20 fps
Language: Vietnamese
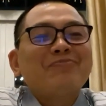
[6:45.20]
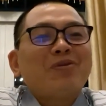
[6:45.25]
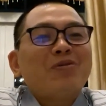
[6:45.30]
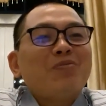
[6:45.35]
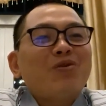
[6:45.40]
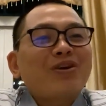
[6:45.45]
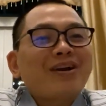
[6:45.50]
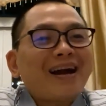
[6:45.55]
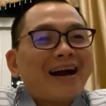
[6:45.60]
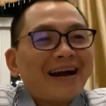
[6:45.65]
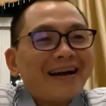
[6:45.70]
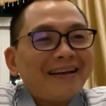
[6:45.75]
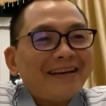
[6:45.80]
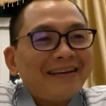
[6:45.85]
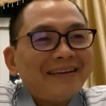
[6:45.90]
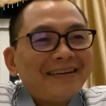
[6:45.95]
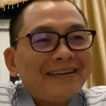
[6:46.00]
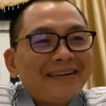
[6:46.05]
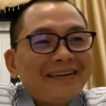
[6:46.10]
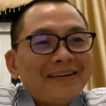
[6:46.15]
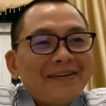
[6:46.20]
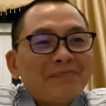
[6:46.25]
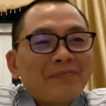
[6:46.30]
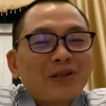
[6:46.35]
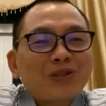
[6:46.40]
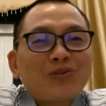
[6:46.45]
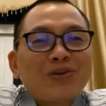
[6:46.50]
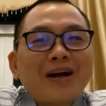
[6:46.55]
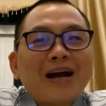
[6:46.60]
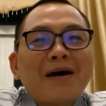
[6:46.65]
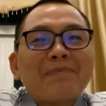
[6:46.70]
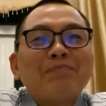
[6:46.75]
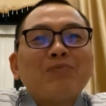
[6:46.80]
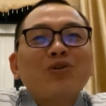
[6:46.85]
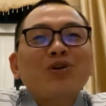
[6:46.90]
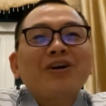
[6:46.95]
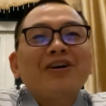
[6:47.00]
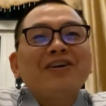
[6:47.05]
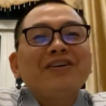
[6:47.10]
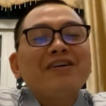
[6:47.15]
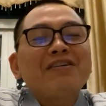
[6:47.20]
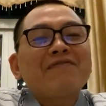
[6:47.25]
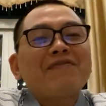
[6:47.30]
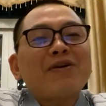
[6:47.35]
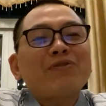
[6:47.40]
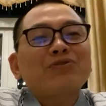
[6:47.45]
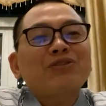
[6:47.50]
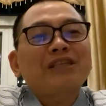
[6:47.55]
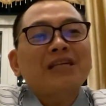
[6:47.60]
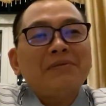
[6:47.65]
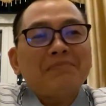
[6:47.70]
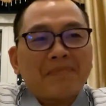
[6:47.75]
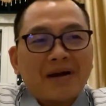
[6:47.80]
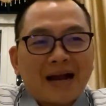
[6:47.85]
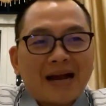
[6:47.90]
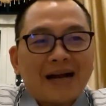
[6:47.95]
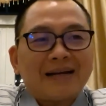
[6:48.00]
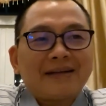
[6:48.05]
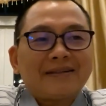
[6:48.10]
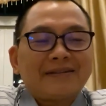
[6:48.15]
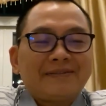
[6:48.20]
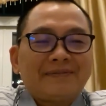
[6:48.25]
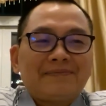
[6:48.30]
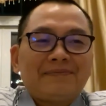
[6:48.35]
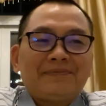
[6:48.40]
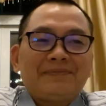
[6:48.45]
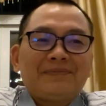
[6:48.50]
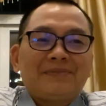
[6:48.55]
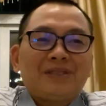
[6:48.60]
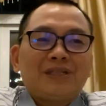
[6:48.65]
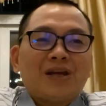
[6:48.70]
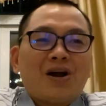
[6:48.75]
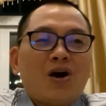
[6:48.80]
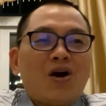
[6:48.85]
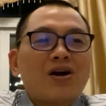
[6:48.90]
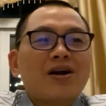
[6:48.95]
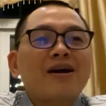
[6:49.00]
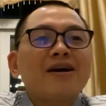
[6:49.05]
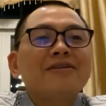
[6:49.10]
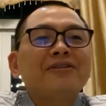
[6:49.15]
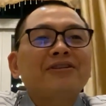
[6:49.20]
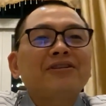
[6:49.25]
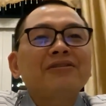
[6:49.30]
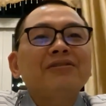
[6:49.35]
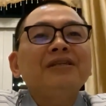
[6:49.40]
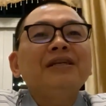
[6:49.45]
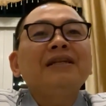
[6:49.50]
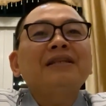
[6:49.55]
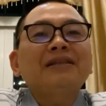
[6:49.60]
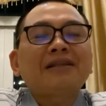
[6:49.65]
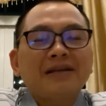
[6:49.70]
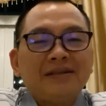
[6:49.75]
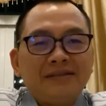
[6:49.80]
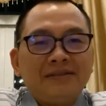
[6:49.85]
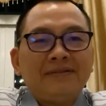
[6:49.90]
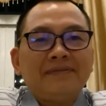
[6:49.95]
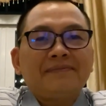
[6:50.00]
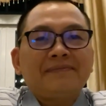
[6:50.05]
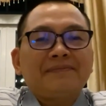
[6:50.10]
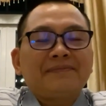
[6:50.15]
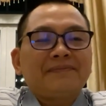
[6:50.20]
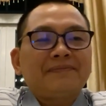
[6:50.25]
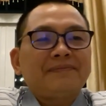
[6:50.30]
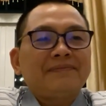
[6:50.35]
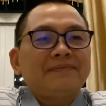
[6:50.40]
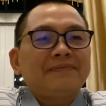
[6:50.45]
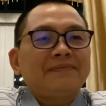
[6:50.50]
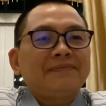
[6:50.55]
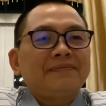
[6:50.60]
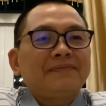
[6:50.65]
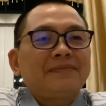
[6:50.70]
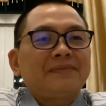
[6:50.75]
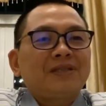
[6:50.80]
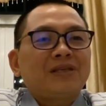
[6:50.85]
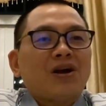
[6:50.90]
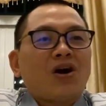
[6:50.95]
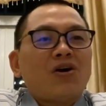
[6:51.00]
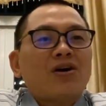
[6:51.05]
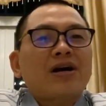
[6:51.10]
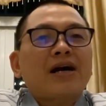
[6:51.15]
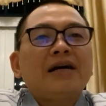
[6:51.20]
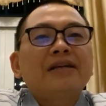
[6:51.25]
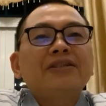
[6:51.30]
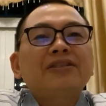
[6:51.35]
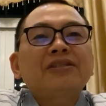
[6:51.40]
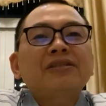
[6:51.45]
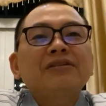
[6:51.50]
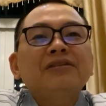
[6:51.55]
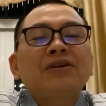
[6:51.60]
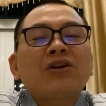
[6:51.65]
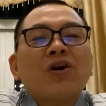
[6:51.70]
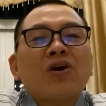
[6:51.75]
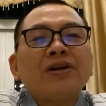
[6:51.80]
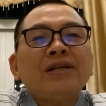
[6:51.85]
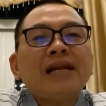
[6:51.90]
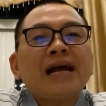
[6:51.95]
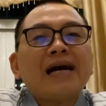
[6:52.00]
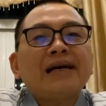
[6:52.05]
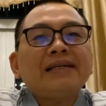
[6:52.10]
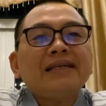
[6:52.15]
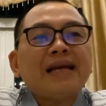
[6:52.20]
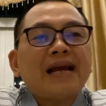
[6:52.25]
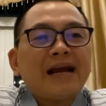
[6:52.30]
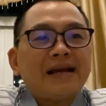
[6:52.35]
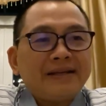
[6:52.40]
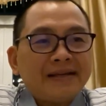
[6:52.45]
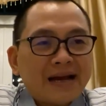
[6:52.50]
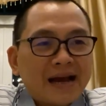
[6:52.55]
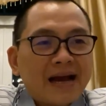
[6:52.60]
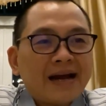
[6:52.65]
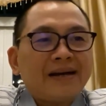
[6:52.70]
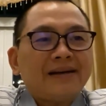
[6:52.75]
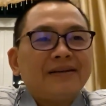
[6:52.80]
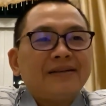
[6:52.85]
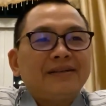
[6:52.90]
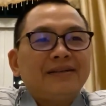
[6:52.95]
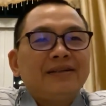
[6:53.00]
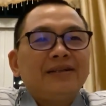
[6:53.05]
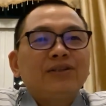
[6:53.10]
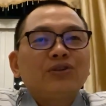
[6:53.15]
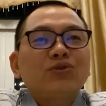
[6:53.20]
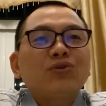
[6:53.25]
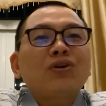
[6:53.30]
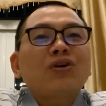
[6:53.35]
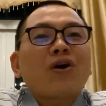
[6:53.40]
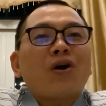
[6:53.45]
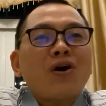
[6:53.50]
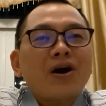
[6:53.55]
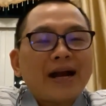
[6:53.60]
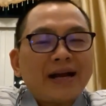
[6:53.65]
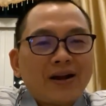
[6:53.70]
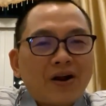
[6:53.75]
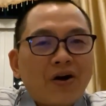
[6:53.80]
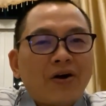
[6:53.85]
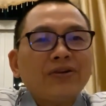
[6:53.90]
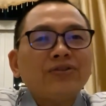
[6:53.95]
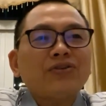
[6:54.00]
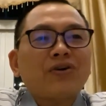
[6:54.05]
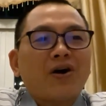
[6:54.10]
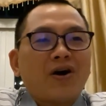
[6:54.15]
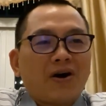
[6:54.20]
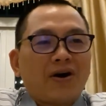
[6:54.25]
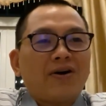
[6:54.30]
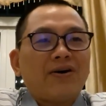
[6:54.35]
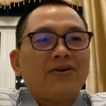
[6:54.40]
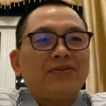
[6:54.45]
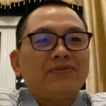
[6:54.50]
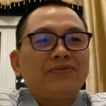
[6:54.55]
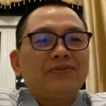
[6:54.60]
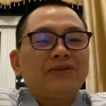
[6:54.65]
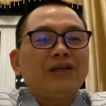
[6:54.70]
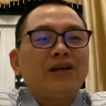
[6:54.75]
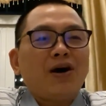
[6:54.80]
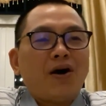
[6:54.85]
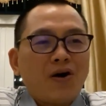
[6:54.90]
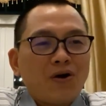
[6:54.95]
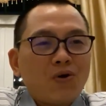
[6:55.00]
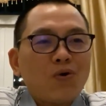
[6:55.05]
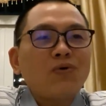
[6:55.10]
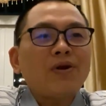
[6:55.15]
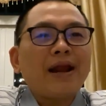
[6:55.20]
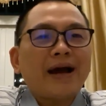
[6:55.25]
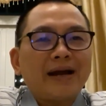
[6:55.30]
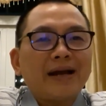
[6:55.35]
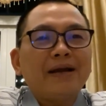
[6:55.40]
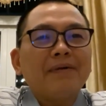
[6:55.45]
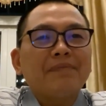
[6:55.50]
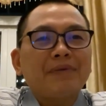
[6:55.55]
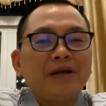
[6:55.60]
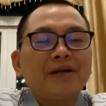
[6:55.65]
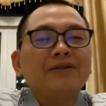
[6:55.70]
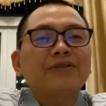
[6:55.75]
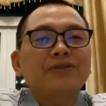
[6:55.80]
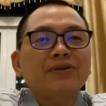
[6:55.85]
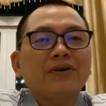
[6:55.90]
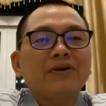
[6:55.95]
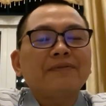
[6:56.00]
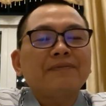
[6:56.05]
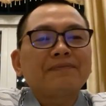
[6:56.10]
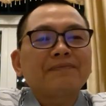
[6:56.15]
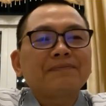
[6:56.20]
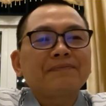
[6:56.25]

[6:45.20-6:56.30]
mỗi một ngày mà tôi gặp một người ở vòng sinh mạng họ cần sự yên tĩnh họ cần sự nói năng nhẹ nhàng tôi có cái đó cho họ thì đó cũng là nghiệp lực rồi